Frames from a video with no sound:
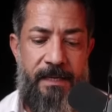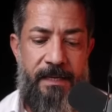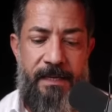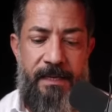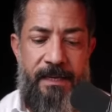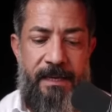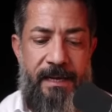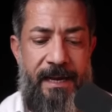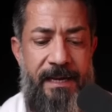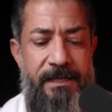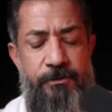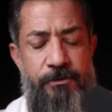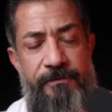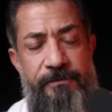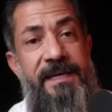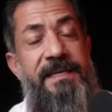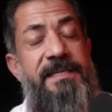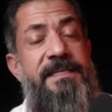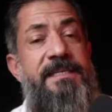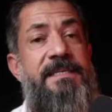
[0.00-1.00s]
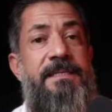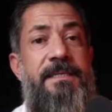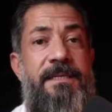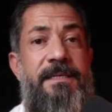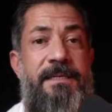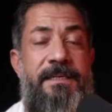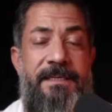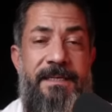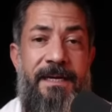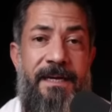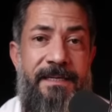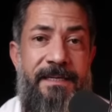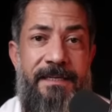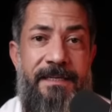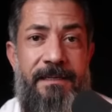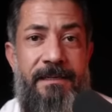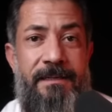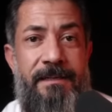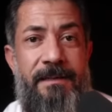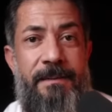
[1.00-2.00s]
Also, wer ist in
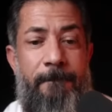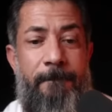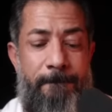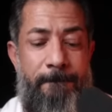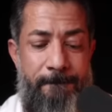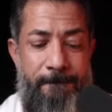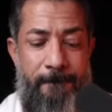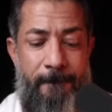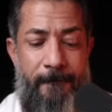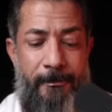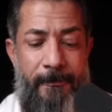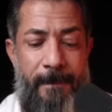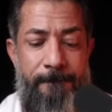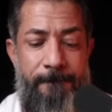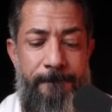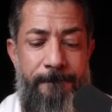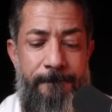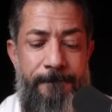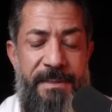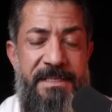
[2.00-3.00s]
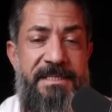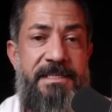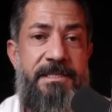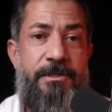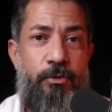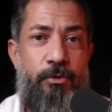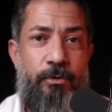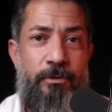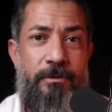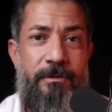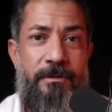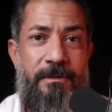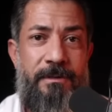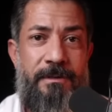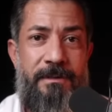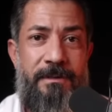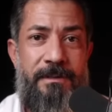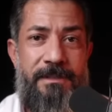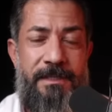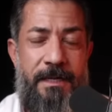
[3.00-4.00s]
einer Beziehung
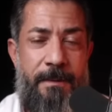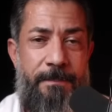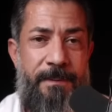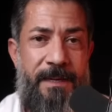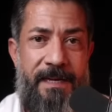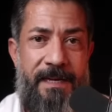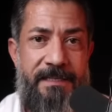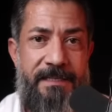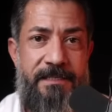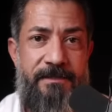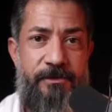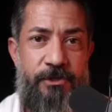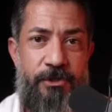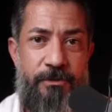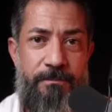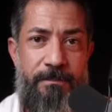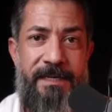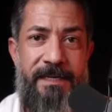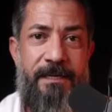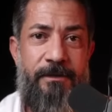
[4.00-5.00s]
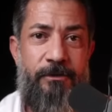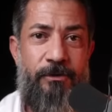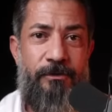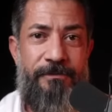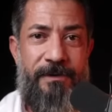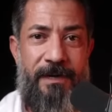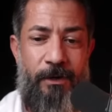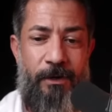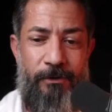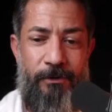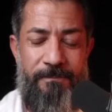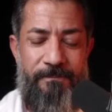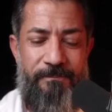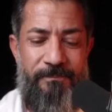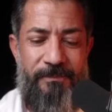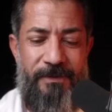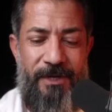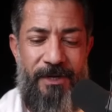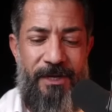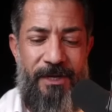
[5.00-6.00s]
der Preis zwischen Männern und Frauen?
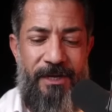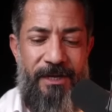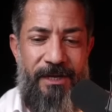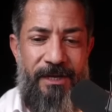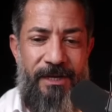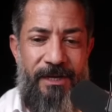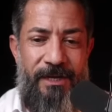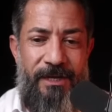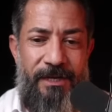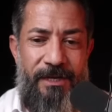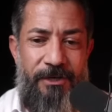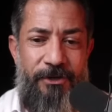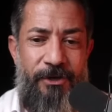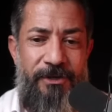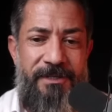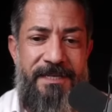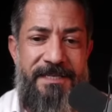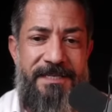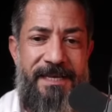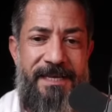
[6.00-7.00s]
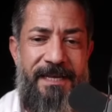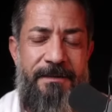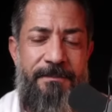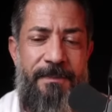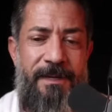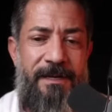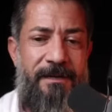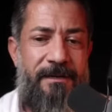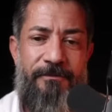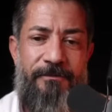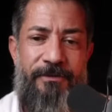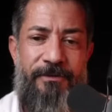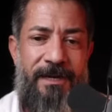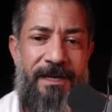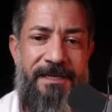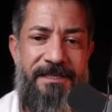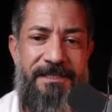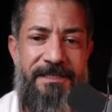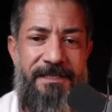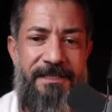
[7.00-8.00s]
Ihr könnt das gerne mal
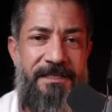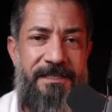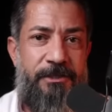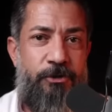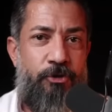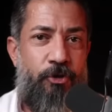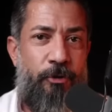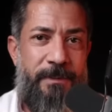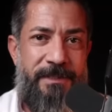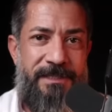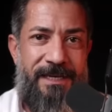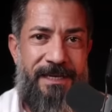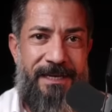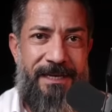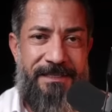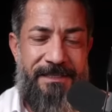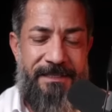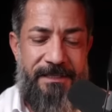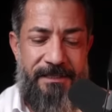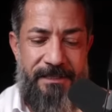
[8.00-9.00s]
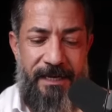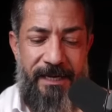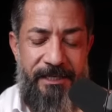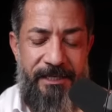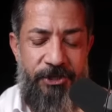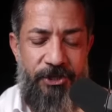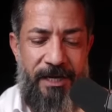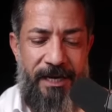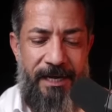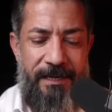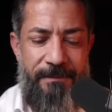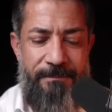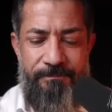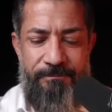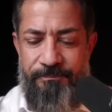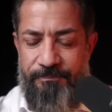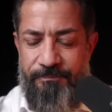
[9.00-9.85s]
vielleicht äh, in die Kommentare reinschreiben.